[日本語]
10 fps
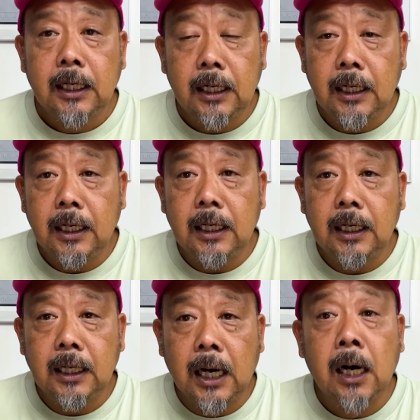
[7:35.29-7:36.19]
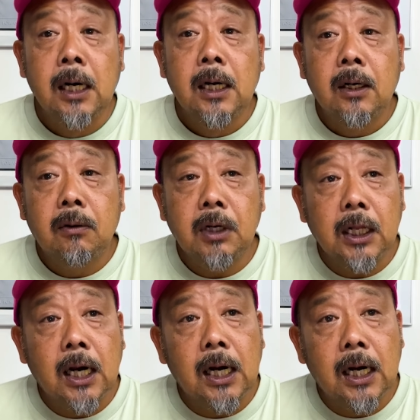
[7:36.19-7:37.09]
えー、あ、この
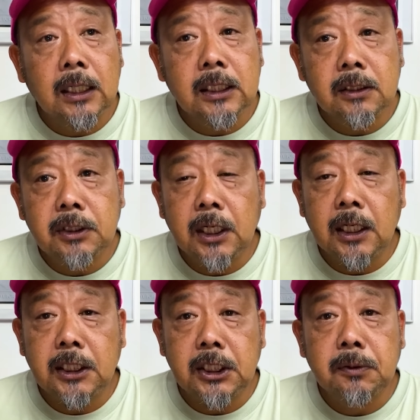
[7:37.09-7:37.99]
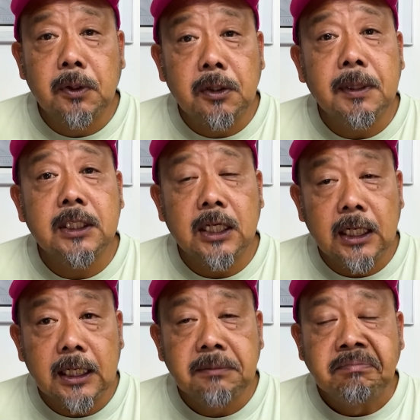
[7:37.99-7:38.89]
間、アジングしてたチヌも来ました
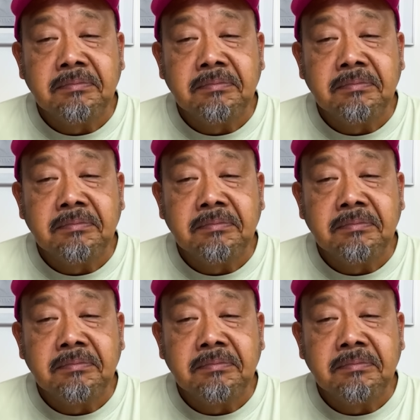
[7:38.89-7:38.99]
ね。